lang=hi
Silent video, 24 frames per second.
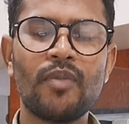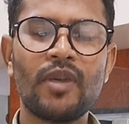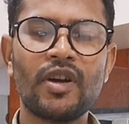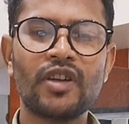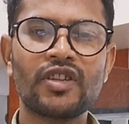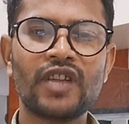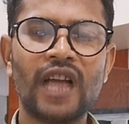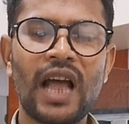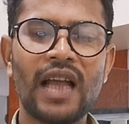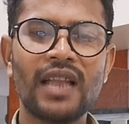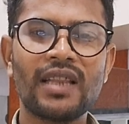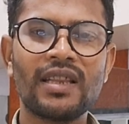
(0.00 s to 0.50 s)

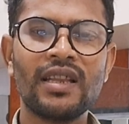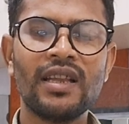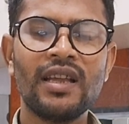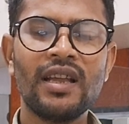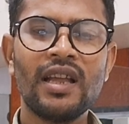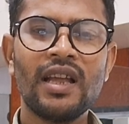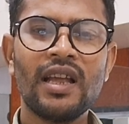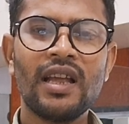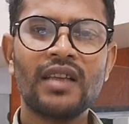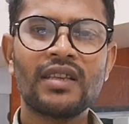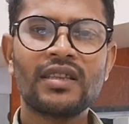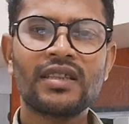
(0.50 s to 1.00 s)
प्रसाद
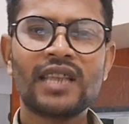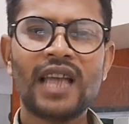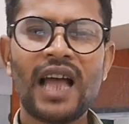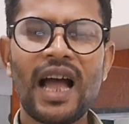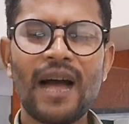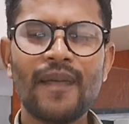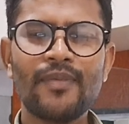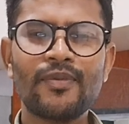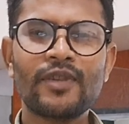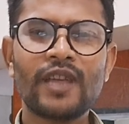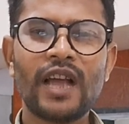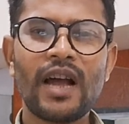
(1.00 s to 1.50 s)

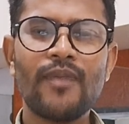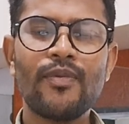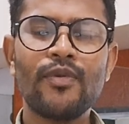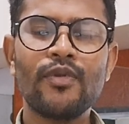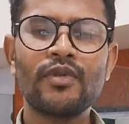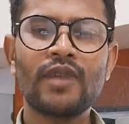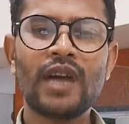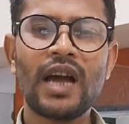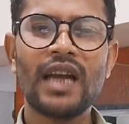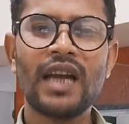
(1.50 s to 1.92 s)
साफ साफ उनका